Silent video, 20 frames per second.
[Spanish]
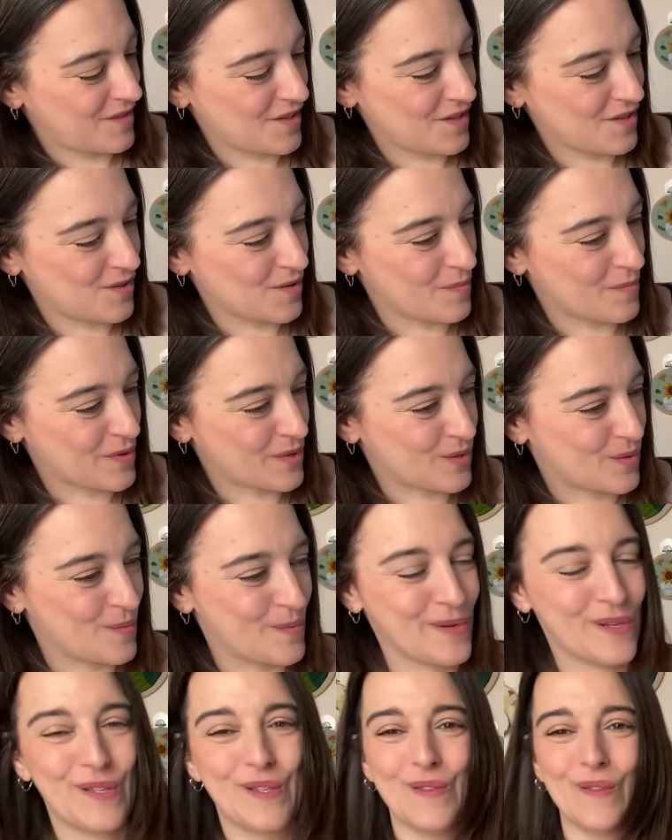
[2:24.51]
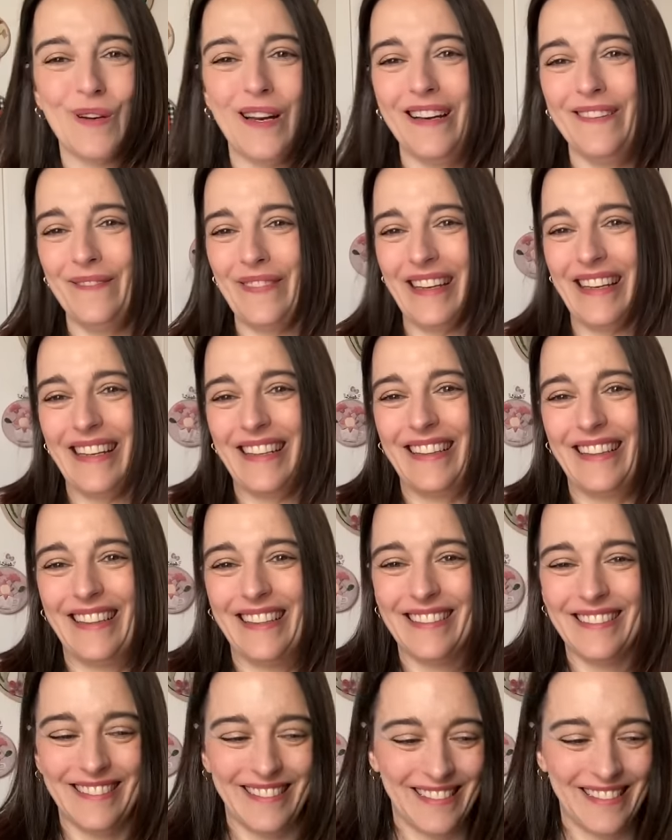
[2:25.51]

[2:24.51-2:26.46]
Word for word: Súper, súper chula, me encanta.